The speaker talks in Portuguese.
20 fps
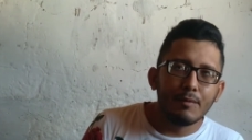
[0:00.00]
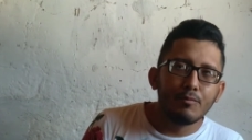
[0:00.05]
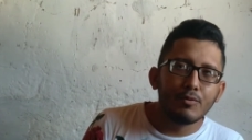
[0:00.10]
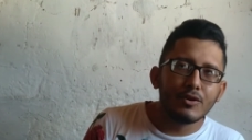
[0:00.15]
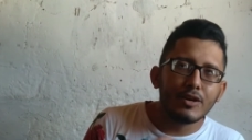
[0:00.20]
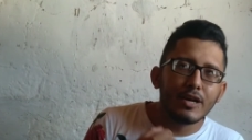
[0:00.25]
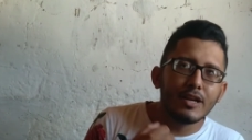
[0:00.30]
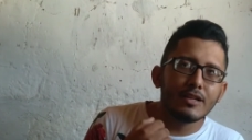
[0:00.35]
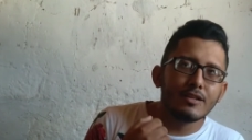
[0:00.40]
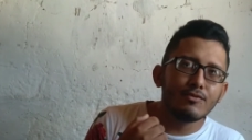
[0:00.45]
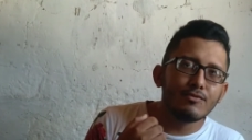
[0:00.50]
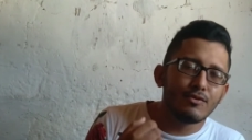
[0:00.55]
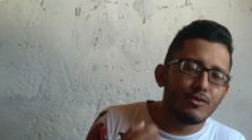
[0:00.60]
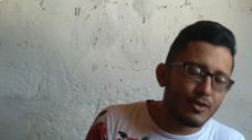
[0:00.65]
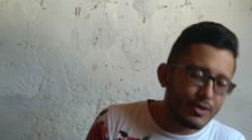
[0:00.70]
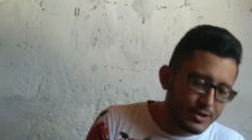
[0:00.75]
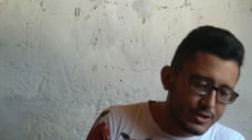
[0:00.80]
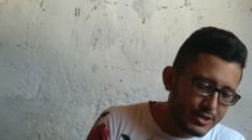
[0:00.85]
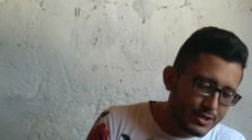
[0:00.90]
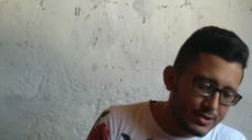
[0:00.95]
é porque ela não
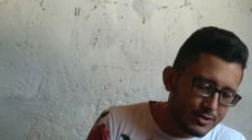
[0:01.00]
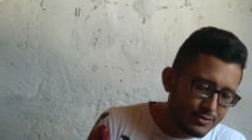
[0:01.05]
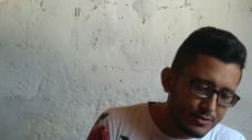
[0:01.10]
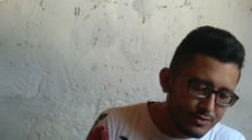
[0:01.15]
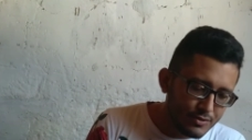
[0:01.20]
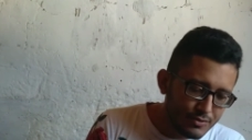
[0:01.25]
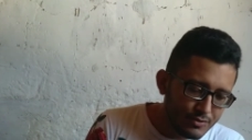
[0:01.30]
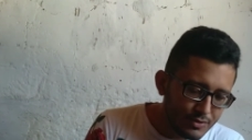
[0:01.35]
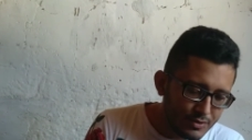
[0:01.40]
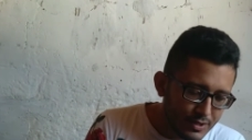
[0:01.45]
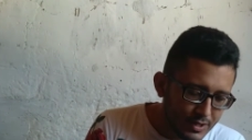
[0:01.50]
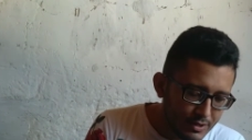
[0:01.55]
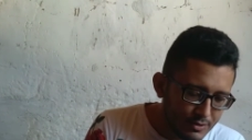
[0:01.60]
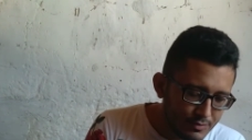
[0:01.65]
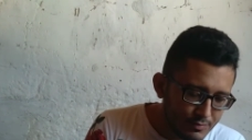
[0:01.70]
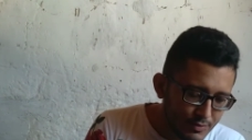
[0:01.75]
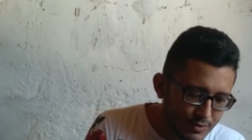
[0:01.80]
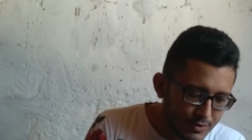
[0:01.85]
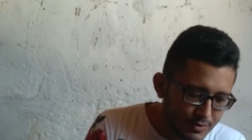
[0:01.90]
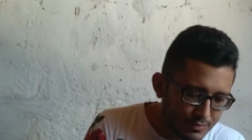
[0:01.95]
gosta, gente, quando eu dou grau
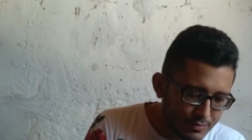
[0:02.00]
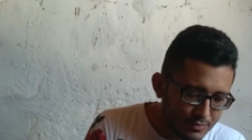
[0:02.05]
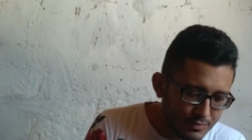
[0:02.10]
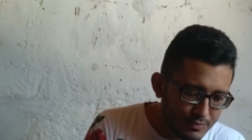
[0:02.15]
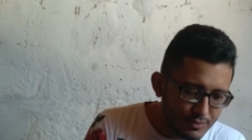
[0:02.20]
de moto.